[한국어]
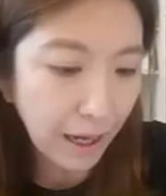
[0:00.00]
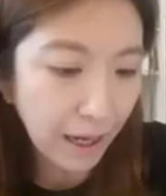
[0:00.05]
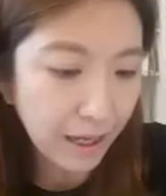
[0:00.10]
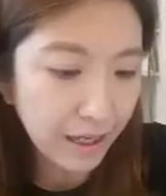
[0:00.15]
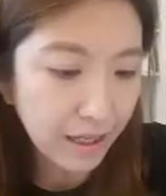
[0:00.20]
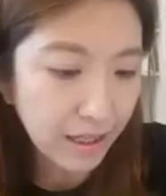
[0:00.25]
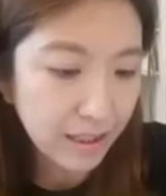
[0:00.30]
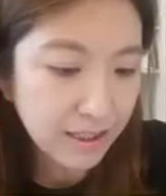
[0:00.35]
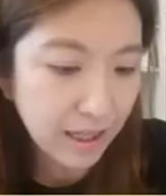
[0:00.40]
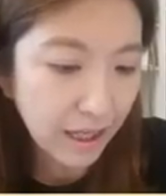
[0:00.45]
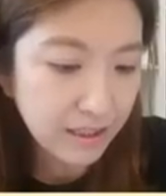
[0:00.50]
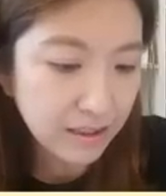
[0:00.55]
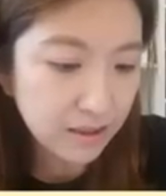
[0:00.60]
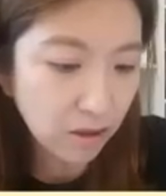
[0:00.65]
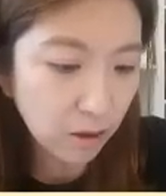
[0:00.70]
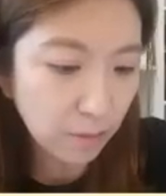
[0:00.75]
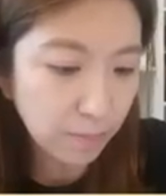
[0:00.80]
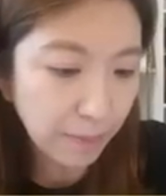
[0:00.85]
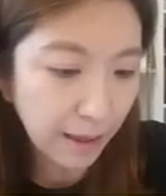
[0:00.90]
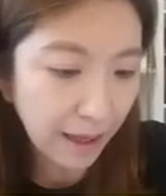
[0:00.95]
by
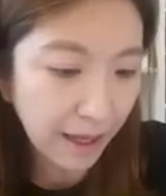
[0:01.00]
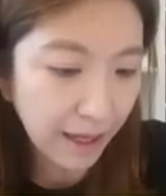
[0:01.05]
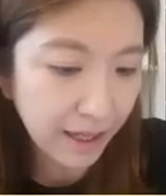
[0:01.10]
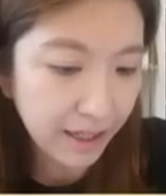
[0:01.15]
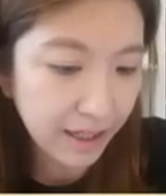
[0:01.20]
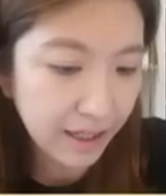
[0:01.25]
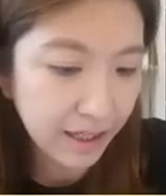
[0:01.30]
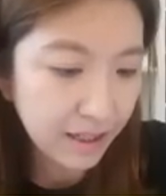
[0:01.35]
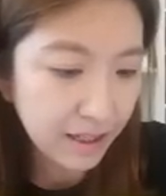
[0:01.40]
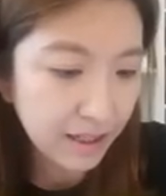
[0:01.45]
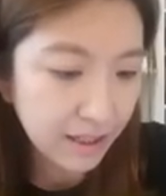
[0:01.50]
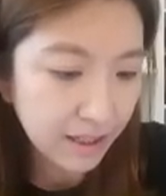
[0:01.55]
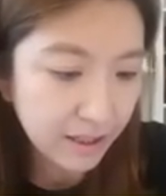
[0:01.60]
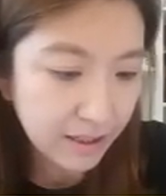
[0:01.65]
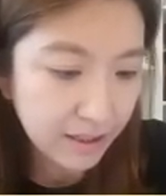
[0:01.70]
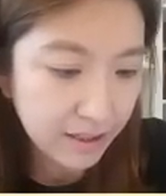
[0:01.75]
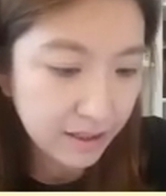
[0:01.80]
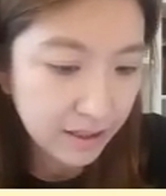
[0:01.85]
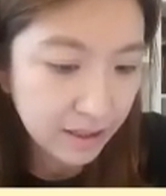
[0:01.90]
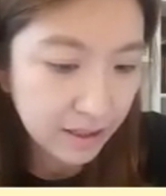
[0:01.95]
사는 것 by
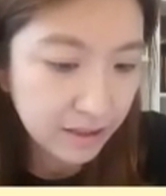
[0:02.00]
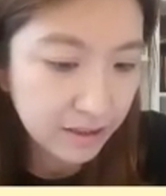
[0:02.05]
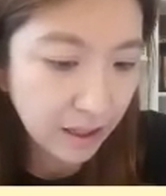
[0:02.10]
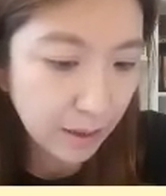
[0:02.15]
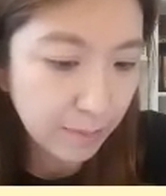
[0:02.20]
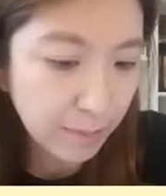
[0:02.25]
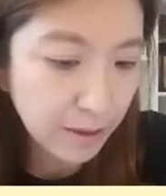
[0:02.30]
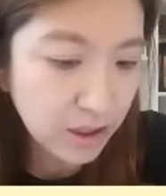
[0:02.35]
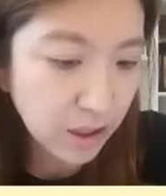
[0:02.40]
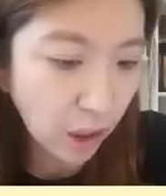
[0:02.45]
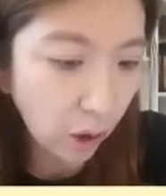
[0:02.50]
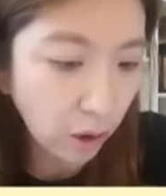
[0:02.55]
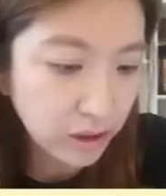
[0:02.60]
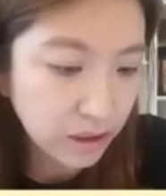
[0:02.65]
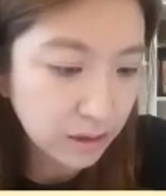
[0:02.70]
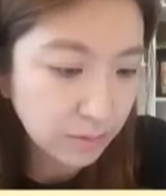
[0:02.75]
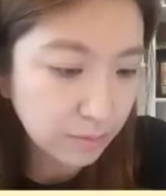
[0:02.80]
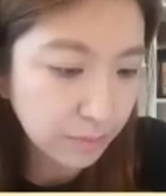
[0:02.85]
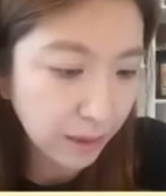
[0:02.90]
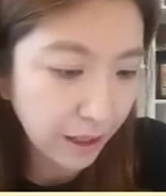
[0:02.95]
그 다음에
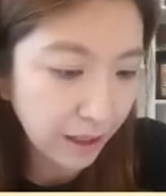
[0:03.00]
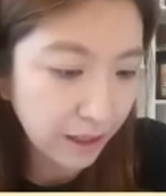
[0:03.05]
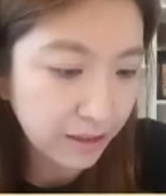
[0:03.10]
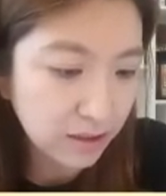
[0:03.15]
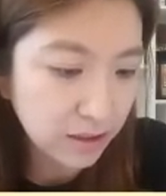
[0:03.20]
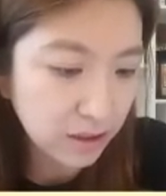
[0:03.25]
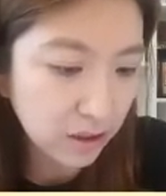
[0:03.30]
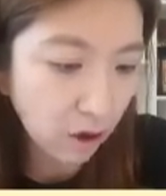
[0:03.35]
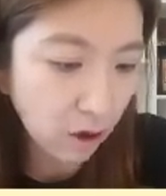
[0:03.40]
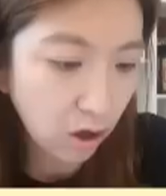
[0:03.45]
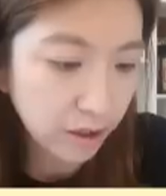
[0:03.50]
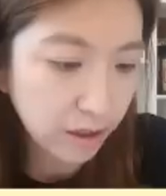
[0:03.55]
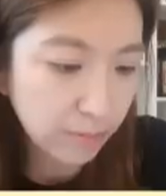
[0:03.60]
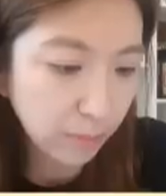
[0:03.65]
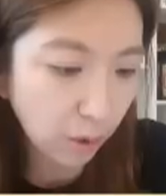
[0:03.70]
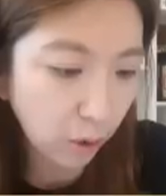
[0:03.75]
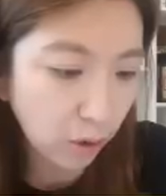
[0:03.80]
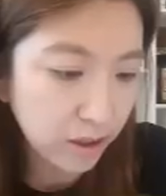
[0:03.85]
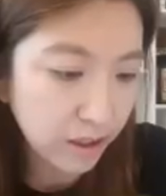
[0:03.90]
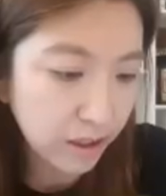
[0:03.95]
저 신발
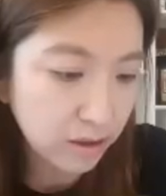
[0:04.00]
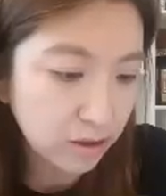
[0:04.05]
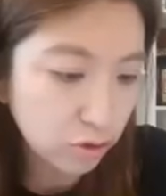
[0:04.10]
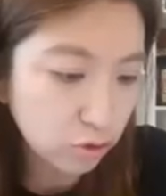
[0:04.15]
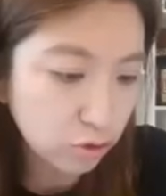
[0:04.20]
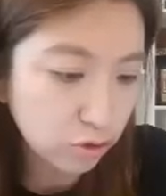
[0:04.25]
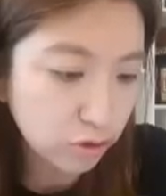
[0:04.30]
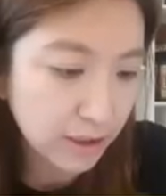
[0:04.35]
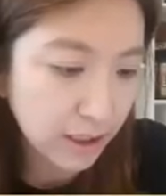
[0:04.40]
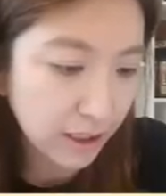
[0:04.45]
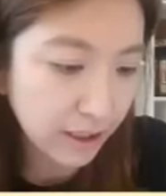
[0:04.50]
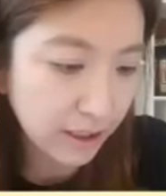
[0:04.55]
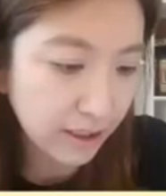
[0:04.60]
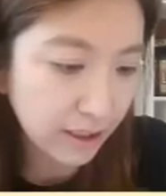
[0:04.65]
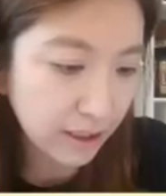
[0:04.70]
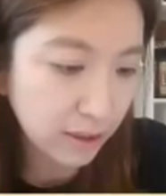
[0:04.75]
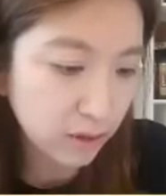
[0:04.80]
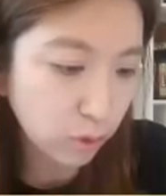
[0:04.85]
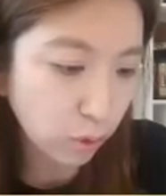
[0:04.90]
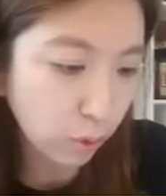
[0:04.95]
저기 멀리 있는 두
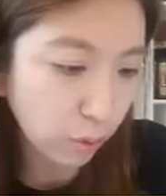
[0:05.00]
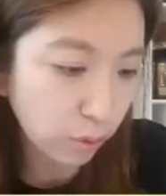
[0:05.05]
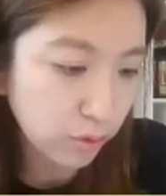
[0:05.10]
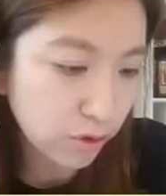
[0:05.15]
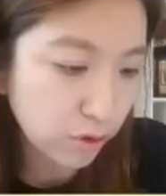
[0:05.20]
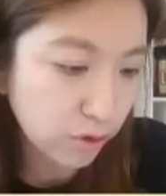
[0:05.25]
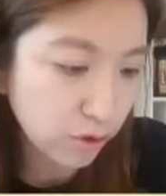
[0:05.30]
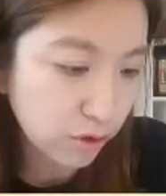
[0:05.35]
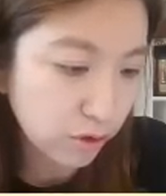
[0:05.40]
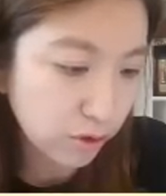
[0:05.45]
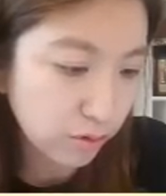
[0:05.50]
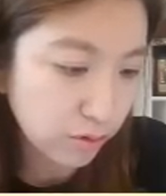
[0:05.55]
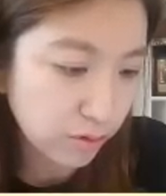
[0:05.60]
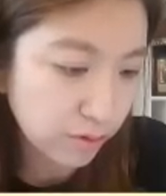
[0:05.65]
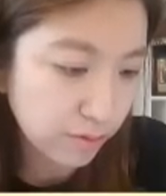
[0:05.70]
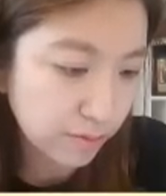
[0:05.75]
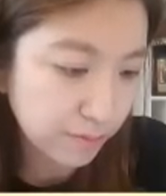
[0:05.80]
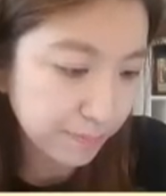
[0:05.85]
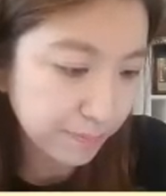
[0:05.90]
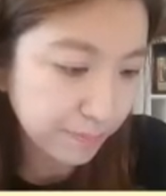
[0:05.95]
짝이니까 those
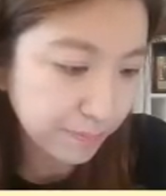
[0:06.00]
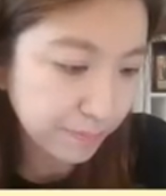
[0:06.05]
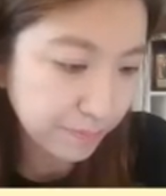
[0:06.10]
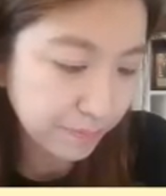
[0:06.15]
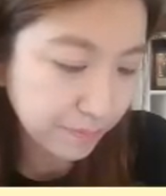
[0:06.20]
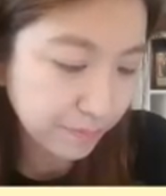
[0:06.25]
shoes